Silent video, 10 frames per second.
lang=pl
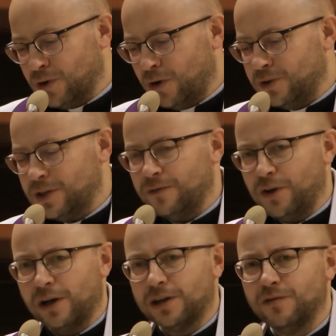końca
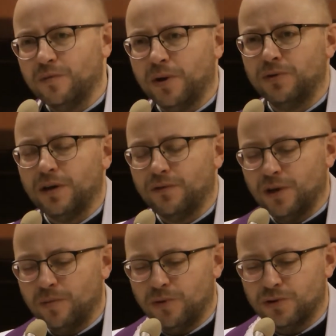wiernie wypełnia
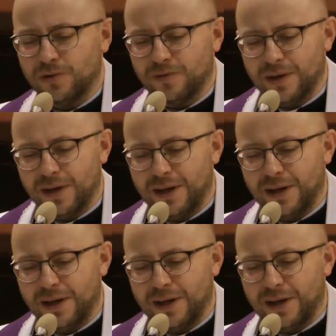wolę Bożą.